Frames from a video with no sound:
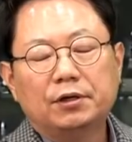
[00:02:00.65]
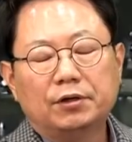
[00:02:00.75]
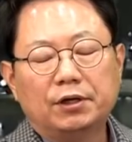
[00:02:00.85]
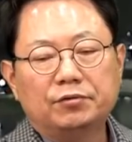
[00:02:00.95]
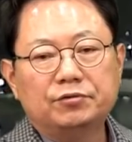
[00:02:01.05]

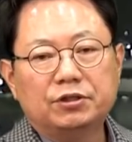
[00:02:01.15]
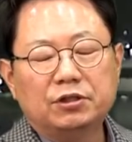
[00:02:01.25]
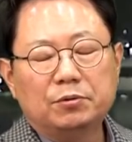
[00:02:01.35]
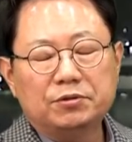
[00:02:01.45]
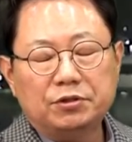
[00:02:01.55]
어,
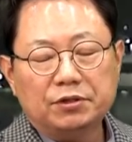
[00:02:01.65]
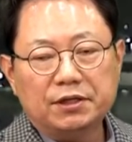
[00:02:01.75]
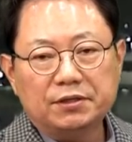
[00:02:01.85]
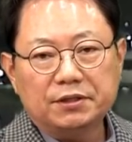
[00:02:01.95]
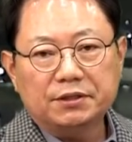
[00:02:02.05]
운전자 보험에서
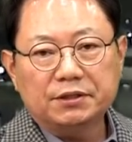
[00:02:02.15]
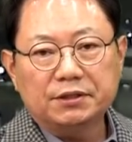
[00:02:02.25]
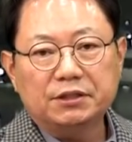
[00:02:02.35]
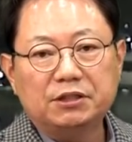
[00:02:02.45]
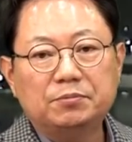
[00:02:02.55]
지원되는
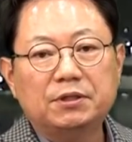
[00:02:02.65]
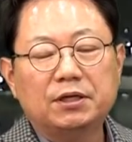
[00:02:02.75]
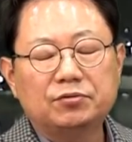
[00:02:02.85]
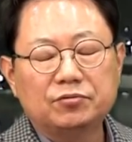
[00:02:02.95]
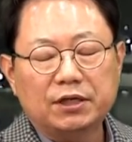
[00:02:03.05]
것은
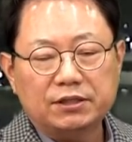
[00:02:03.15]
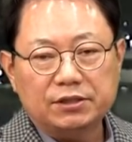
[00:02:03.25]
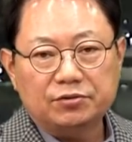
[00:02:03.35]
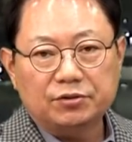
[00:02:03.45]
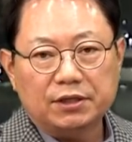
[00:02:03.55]
12대
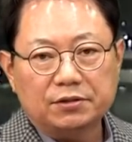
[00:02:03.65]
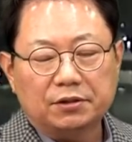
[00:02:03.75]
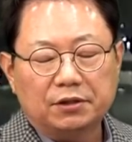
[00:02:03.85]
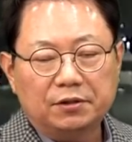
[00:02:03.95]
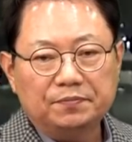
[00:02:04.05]
중과실
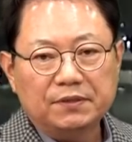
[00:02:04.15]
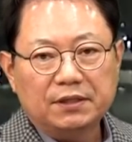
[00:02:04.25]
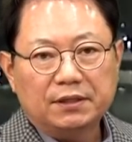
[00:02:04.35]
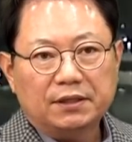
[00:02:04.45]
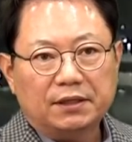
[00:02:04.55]
중에서
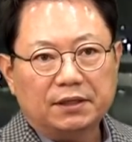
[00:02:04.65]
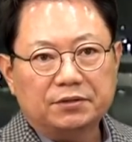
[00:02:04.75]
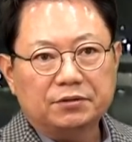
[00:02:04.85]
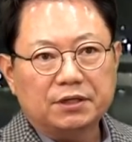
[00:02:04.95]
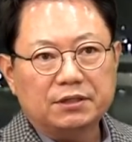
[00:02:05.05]
아, 어,
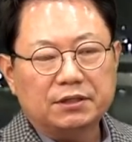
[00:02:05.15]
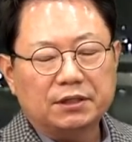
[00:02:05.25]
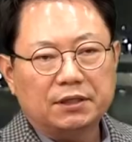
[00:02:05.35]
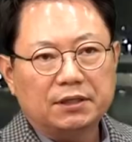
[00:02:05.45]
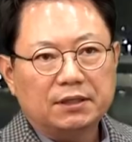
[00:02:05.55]
그 중에 이제
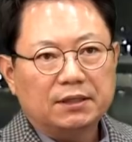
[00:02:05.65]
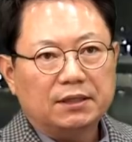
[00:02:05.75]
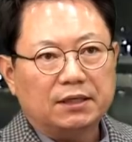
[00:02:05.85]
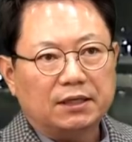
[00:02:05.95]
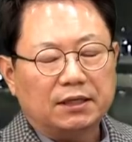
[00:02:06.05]

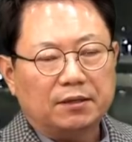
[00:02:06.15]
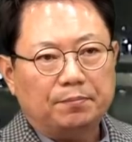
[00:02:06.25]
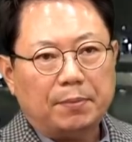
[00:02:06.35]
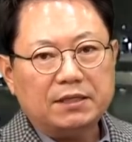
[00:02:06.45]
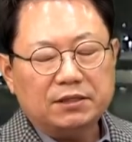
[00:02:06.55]
에,
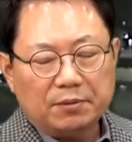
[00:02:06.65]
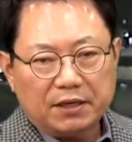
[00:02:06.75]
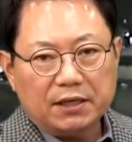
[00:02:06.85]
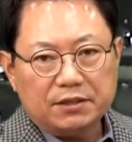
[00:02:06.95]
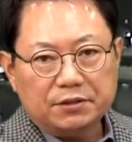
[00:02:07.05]
빠지는 게 몇
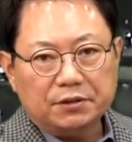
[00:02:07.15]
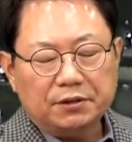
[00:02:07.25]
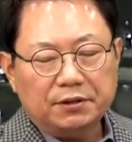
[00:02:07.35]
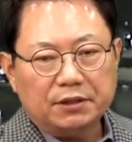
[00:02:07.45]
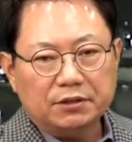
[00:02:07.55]
개
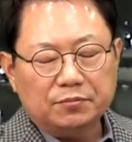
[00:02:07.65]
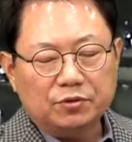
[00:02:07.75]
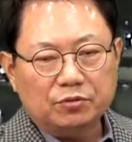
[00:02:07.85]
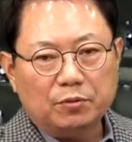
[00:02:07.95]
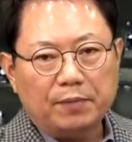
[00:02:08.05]
있죠. 네,
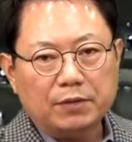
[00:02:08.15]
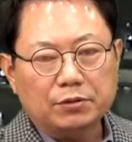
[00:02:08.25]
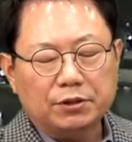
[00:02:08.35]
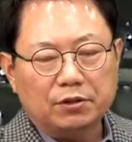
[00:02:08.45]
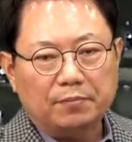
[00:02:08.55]
음주, 뭐
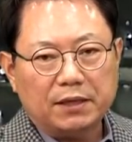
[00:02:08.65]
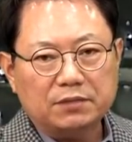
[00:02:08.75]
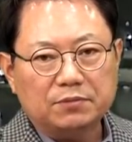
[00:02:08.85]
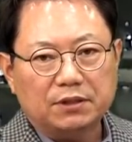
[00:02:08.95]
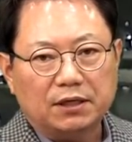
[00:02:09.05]
뺑소니 이런 거
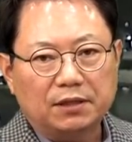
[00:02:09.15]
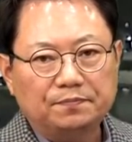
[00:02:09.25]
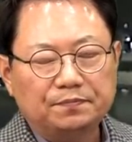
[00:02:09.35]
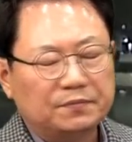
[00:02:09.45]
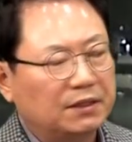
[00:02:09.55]
빠집니다.
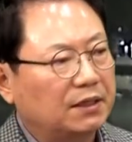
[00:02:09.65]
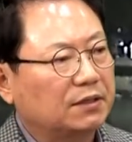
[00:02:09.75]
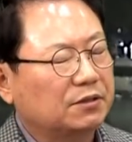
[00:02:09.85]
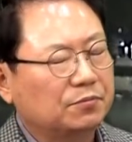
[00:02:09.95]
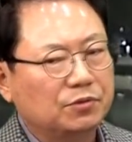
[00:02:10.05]
네,
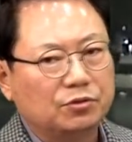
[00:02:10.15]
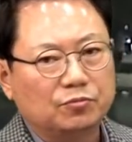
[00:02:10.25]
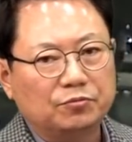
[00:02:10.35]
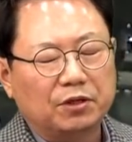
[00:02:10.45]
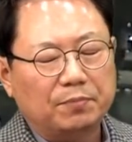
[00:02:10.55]
음주,
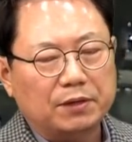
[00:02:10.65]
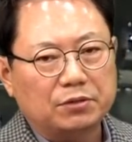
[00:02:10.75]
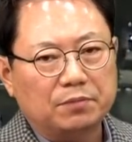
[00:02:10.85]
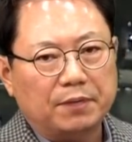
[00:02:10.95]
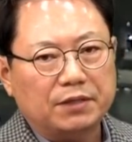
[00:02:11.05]
무면허
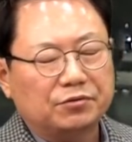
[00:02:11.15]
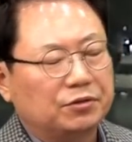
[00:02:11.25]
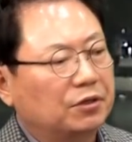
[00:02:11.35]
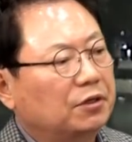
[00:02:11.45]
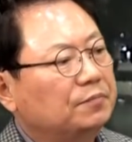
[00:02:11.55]
뺑소니
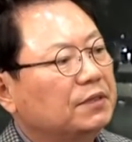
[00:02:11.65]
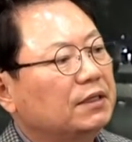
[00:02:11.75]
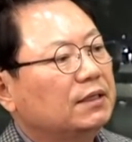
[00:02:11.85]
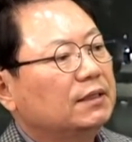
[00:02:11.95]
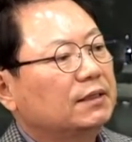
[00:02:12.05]
빠지고요.
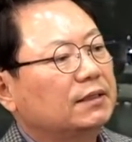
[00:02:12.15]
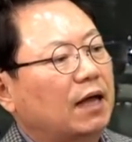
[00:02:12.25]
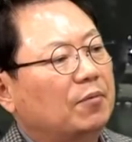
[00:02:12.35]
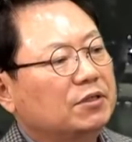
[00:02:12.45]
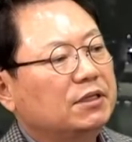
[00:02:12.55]
아,
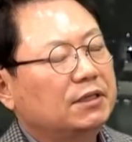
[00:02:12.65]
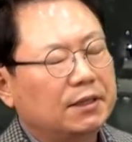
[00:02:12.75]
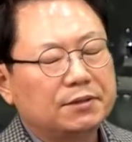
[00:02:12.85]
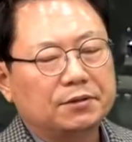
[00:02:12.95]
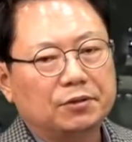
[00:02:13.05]
나머지에
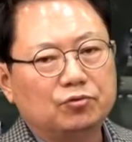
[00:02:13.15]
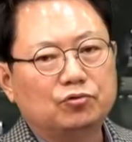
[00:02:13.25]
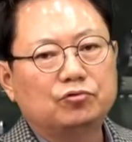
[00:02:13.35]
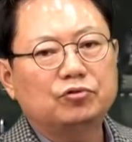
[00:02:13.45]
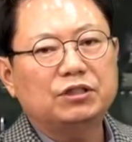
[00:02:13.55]
대해서
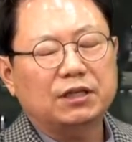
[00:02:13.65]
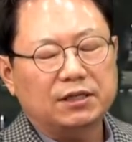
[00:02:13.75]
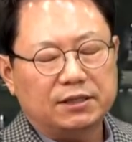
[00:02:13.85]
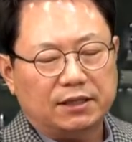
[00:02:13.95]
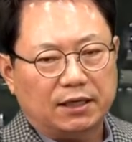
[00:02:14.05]
6주
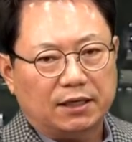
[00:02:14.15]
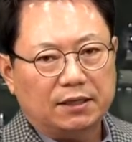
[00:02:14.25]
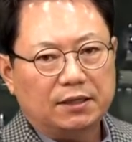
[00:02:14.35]
이상일 때